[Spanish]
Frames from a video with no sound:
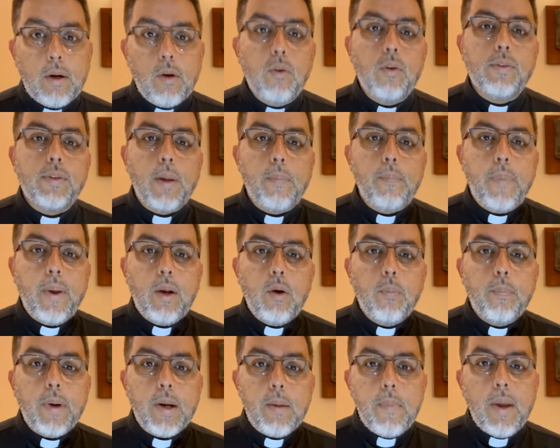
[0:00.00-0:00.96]
cosas,
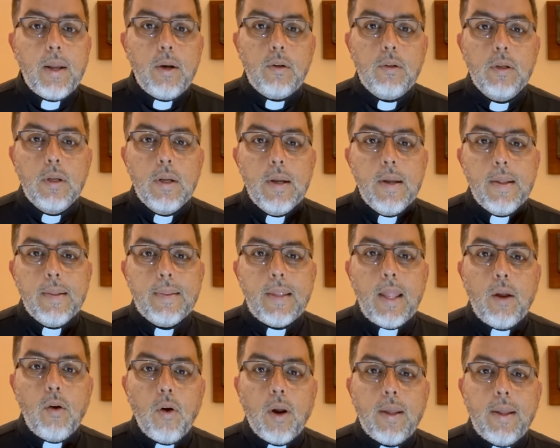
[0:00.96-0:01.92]
pero primero
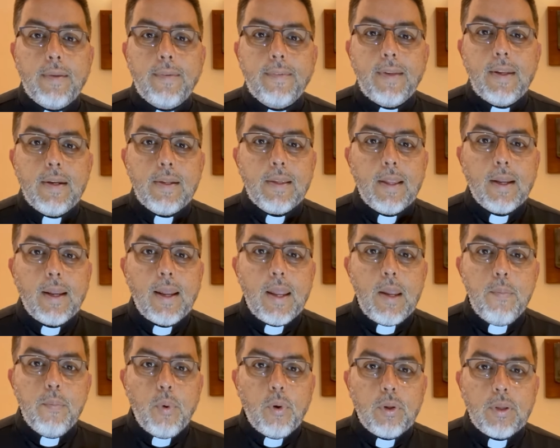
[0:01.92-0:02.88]
tengo que decirte que es
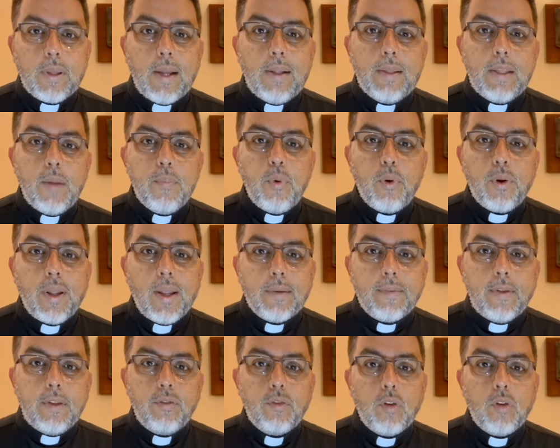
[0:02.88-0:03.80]
importante porque así